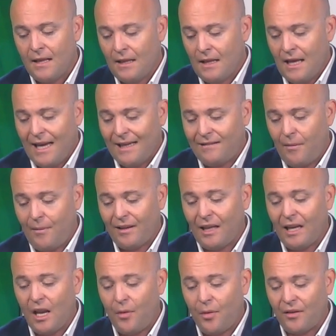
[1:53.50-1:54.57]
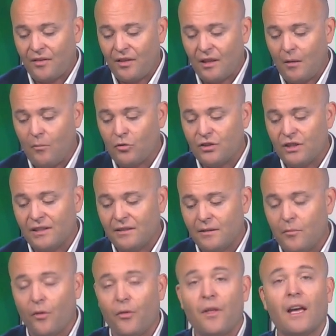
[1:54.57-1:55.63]
Este Betis necesita
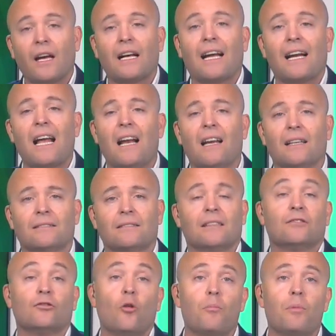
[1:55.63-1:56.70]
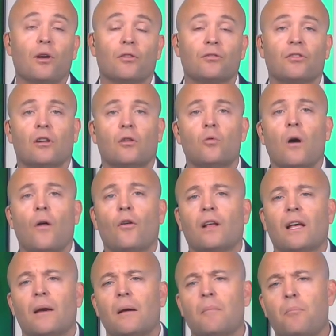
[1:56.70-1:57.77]
muchísimo de Canales, es obvio, es el jugador
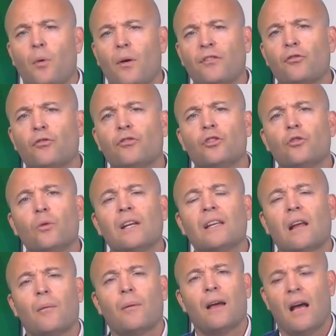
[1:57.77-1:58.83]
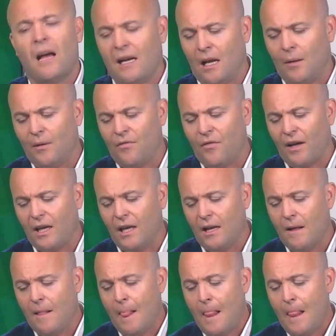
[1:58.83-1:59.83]
que puede sustituir tal vez a Nabil Fekir,